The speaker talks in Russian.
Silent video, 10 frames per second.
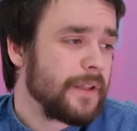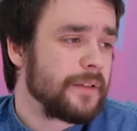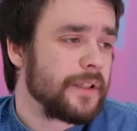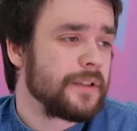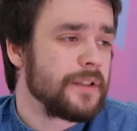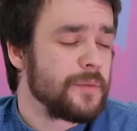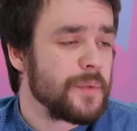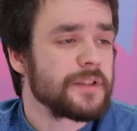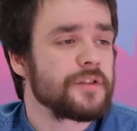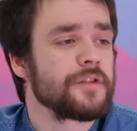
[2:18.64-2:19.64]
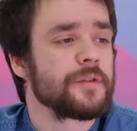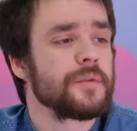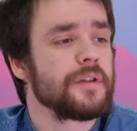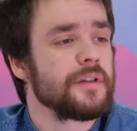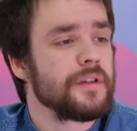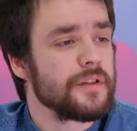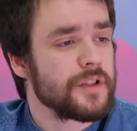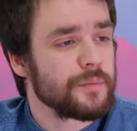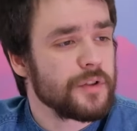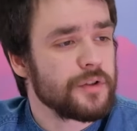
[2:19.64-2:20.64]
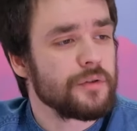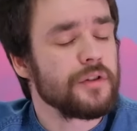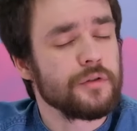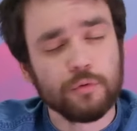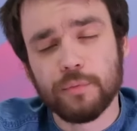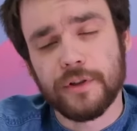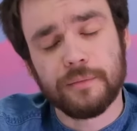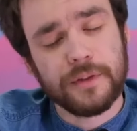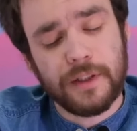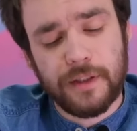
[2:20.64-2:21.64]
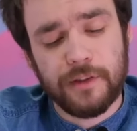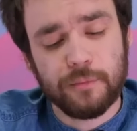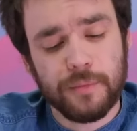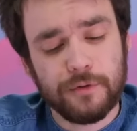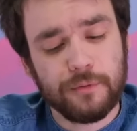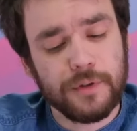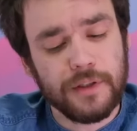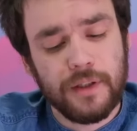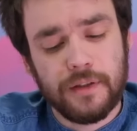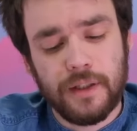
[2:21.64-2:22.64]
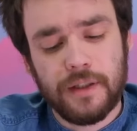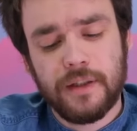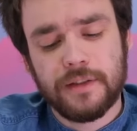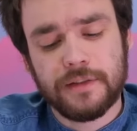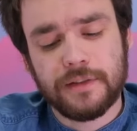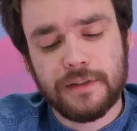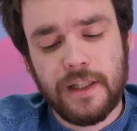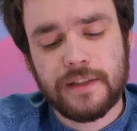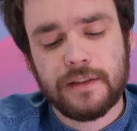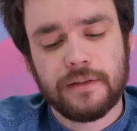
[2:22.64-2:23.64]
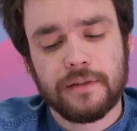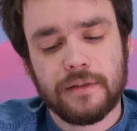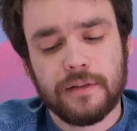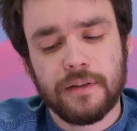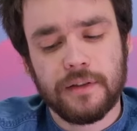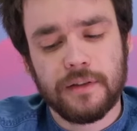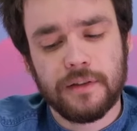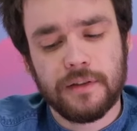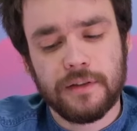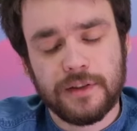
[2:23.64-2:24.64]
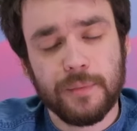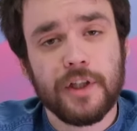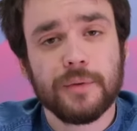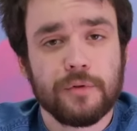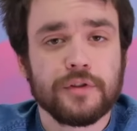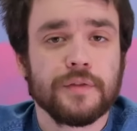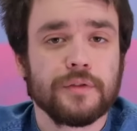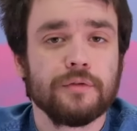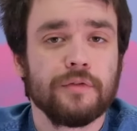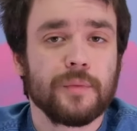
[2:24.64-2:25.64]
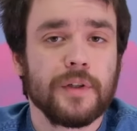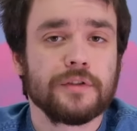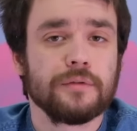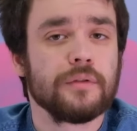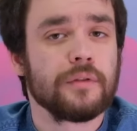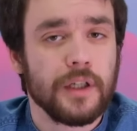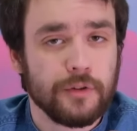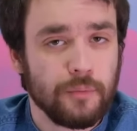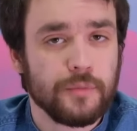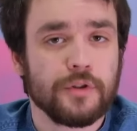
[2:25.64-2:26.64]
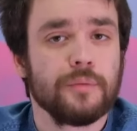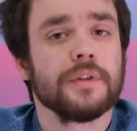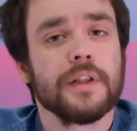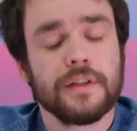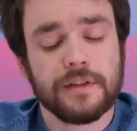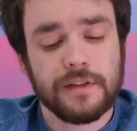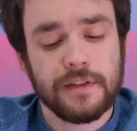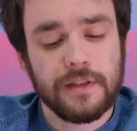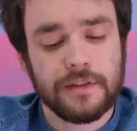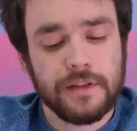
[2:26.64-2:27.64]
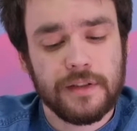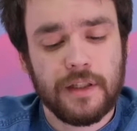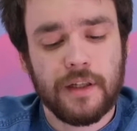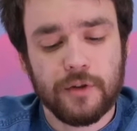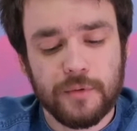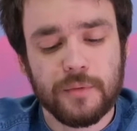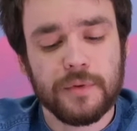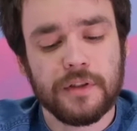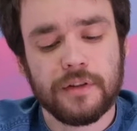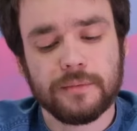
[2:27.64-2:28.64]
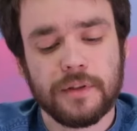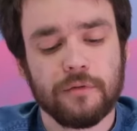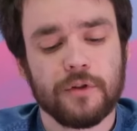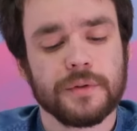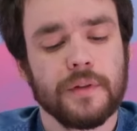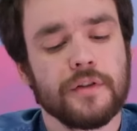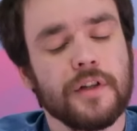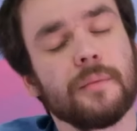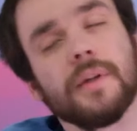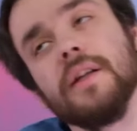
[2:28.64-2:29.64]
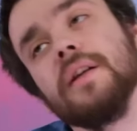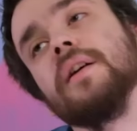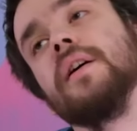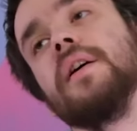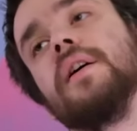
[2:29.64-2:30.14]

да, или мессенджерами, или чем-то еще, или Uber и так далее и тому подобное. Да? С нас э, собирают просто всю информацию о том, что мы на этих социальных сетях, о том, что мы на этих платформах совершаем. И